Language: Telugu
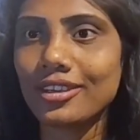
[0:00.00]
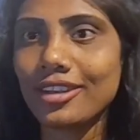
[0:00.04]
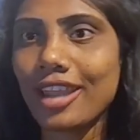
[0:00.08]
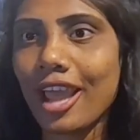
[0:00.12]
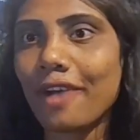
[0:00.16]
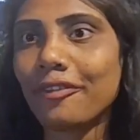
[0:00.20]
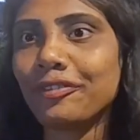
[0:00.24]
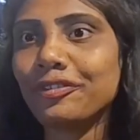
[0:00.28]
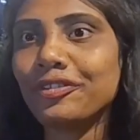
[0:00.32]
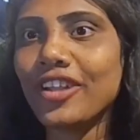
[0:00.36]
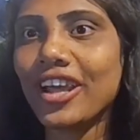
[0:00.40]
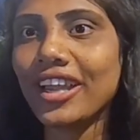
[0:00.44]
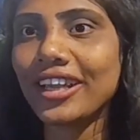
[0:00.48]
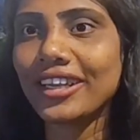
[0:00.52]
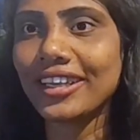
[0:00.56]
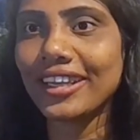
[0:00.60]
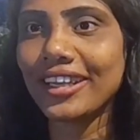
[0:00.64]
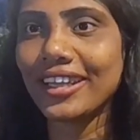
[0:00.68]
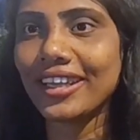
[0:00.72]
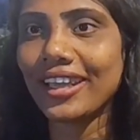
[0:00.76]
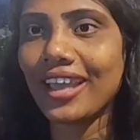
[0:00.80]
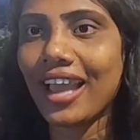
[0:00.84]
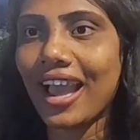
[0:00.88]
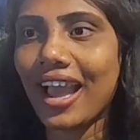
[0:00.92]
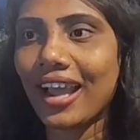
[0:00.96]

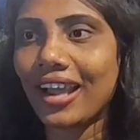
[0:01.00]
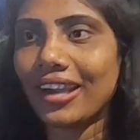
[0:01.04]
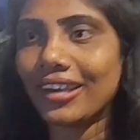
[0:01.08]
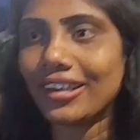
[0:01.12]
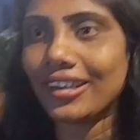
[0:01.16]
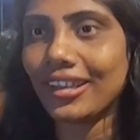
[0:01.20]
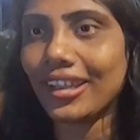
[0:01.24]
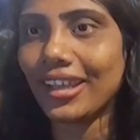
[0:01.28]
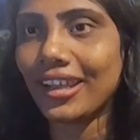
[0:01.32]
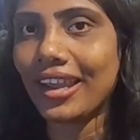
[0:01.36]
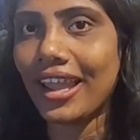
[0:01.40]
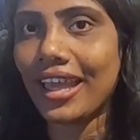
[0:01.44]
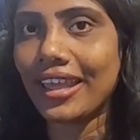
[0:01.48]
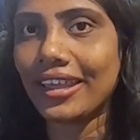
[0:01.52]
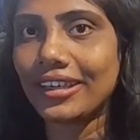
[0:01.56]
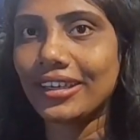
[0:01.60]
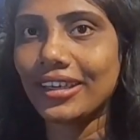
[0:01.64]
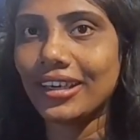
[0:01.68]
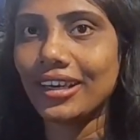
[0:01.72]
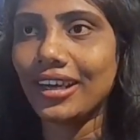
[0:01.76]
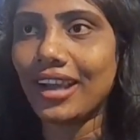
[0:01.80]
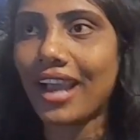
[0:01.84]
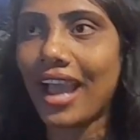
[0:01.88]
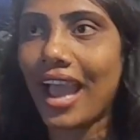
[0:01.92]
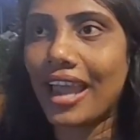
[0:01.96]
డెఫినెట్లీ అంటే లైక్
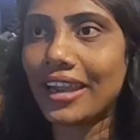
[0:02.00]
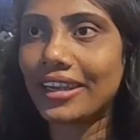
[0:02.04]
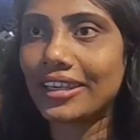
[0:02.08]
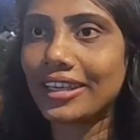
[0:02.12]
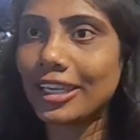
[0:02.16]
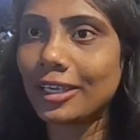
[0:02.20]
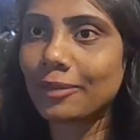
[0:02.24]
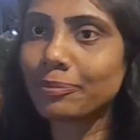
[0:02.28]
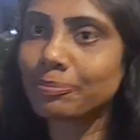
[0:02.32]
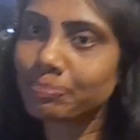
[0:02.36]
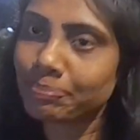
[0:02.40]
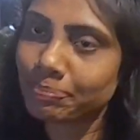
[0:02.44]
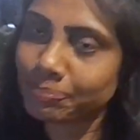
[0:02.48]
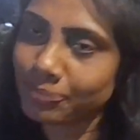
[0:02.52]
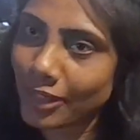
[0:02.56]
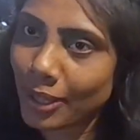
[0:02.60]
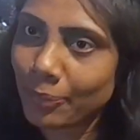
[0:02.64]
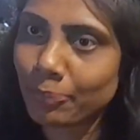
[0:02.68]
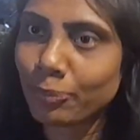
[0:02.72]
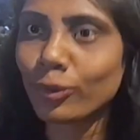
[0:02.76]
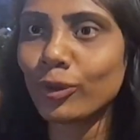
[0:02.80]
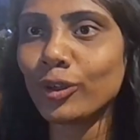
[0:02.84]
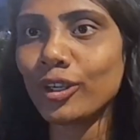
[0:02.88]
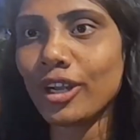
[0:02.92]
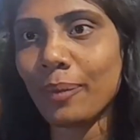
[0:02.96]
హ్యాట్రిక్ uh,
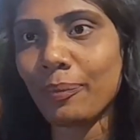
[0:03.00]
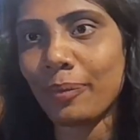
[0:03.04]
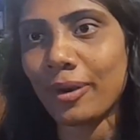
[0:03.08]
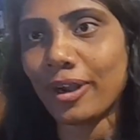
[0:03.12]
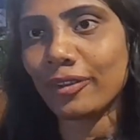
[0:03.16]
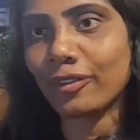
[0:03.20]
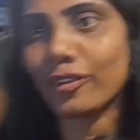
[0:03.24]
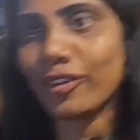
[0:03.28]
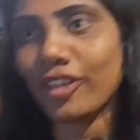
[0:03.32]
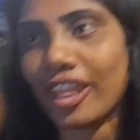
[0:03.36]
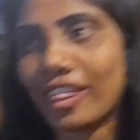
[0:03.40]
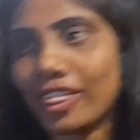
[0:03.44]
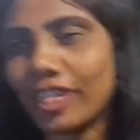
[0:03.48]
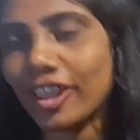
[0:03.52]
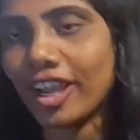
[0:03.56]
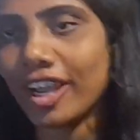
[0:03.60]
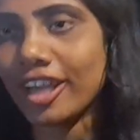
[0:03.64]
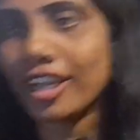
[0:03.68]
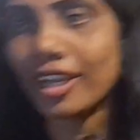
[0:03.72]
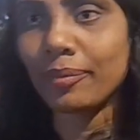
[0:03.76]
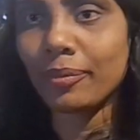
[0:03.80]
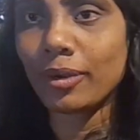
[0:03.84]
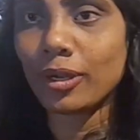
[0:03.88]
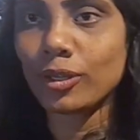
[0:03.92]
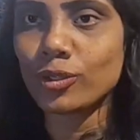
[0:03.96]
తప్పకుండా పడుతుంది
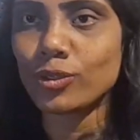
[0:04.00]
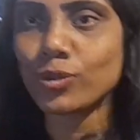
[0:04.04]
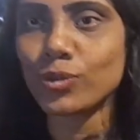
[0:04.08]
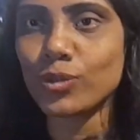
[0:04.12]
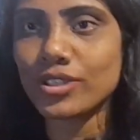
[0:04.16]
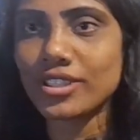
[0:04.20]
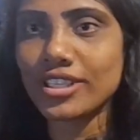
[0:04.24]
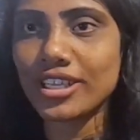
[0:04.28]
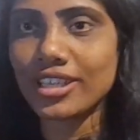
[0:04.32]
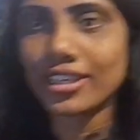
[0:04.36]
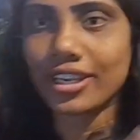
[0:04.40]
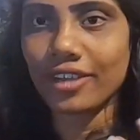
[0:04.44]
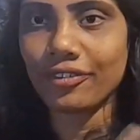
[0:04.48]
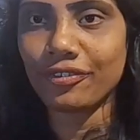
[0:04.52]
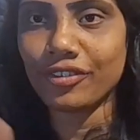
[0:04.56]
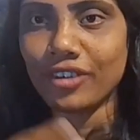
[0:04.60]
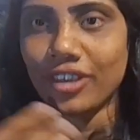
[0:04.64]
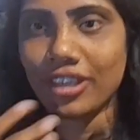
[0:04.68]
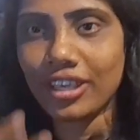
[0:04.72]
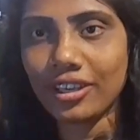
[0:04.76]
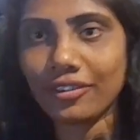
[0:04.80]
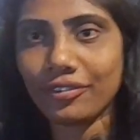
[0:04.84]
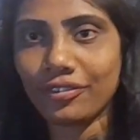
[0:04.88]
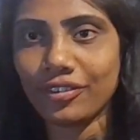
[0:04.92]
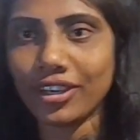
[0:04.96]
ఎందుకంటే మనం చూస్తే
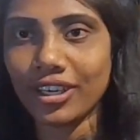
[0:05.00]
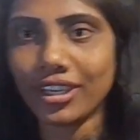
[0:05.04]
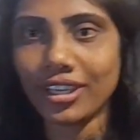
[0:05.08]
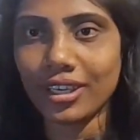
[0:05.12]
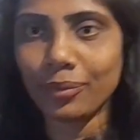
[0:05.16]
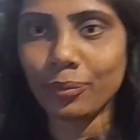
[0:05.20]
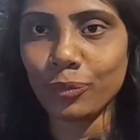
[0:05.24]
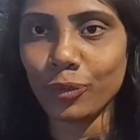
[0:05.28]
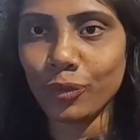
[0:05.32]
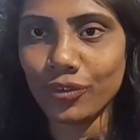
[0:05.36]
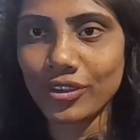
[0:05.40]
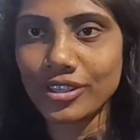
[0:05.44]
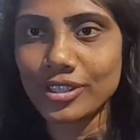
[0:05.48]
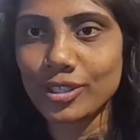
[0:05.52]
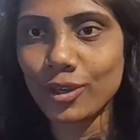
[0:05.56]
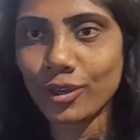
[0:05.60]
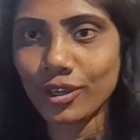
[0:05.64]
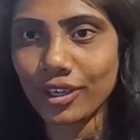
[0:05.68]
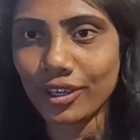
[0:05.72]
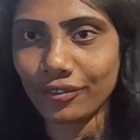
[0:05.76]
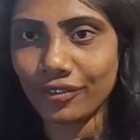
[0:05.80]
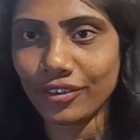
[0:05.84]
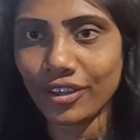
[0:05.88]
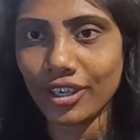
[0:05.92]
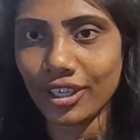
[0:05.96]
డిఫరెంట్ డిఫరెంట్ మూవీస్లో
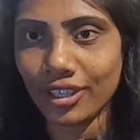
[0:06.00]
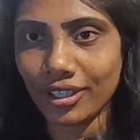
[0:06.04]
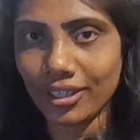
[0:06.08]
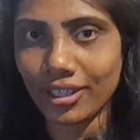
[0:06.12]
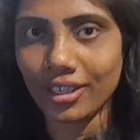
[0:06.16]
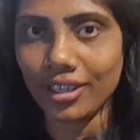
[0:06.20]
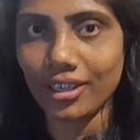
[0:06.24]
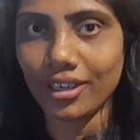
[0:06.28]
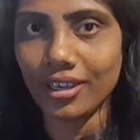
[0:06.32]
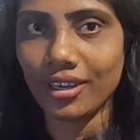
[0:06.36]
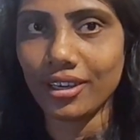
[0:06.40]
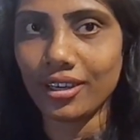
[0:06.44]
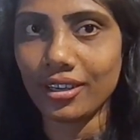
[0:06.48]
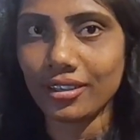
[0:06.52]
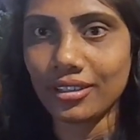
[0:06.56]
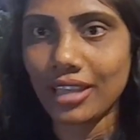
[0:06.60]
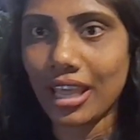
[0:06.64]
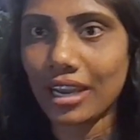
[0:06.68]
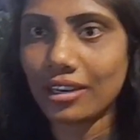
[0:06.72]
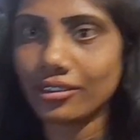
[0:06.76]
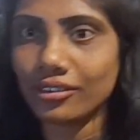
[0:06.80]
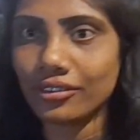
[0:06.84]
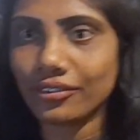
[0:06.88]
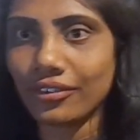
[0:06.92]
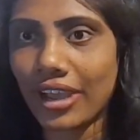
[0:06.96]
డిఫరెంట్
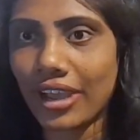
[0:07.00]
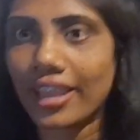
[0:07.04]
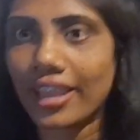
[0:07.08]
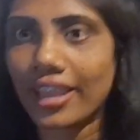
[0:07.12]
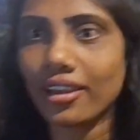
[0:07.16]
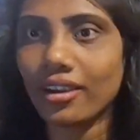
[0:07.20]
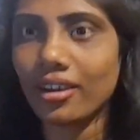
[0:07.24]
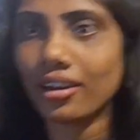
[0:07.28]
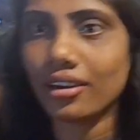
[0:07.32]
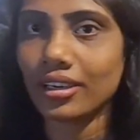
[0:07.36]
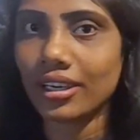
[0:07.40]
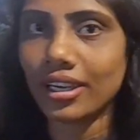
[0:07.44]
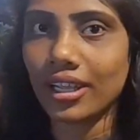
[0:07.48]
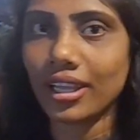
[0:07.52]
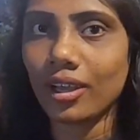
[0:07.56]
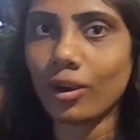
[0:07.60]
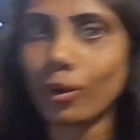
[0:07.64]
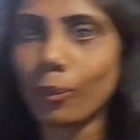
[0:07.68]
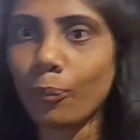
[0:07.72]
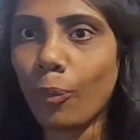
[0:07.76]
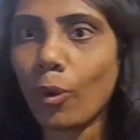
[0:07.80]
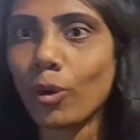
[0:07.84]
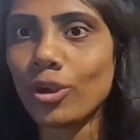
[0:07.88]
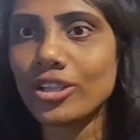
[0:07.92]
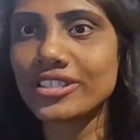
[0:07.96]
తను అంటే
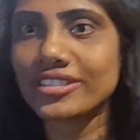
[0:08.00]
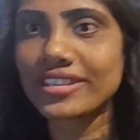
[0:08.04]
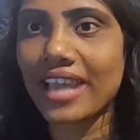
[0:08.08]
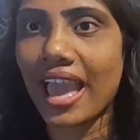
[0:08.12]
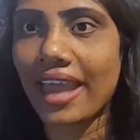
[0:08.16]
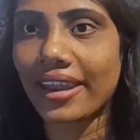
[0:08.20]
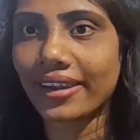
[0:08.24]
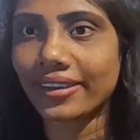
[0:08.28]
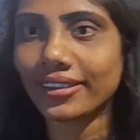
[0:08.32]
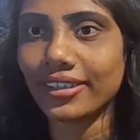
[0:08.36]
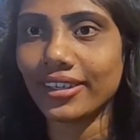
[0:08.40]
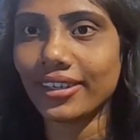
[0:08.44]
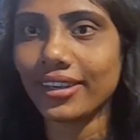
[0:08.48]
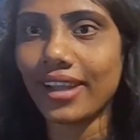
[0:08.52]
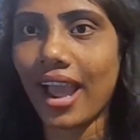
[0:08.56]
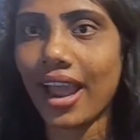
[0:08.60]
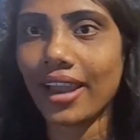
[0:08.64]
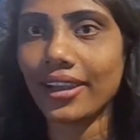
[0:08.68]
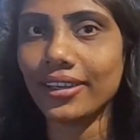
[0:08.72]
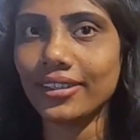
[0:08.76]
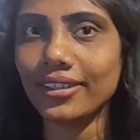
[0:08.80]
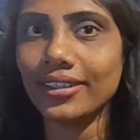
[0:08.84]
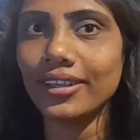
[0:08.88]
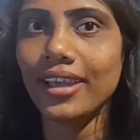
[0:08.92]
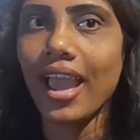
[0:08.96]
పోలీస్ క్యారెక్టర్
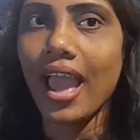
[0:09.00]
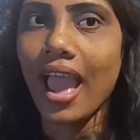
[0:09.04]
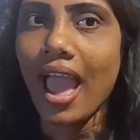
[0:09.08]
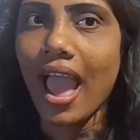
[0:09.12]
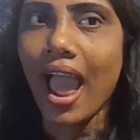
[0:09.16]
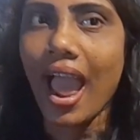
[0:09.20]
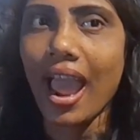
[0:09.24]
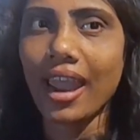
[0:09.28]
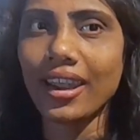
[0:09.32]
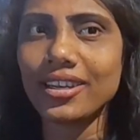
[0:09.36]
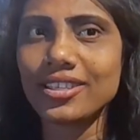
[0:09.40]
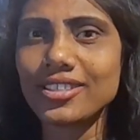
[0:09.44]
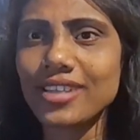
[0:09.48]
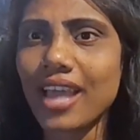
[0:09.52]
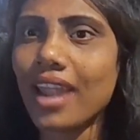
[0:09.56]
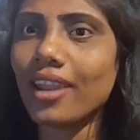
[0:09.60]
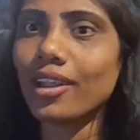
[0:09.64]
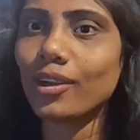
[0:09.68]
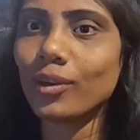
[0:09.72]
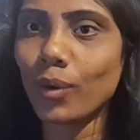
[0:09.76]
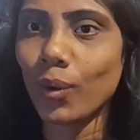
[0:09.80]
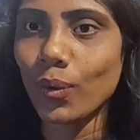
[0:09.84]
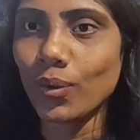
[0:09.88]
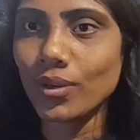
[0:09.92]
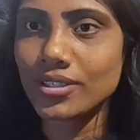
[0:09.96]
కానీ అండ్ చాలా
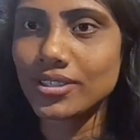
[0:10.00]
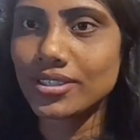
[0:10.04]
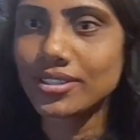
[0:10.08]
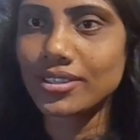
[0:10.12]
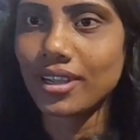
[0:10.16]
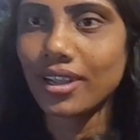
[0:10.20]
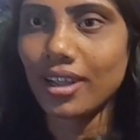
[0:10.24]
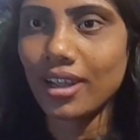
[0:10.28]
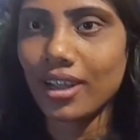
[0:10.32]
రోల్స్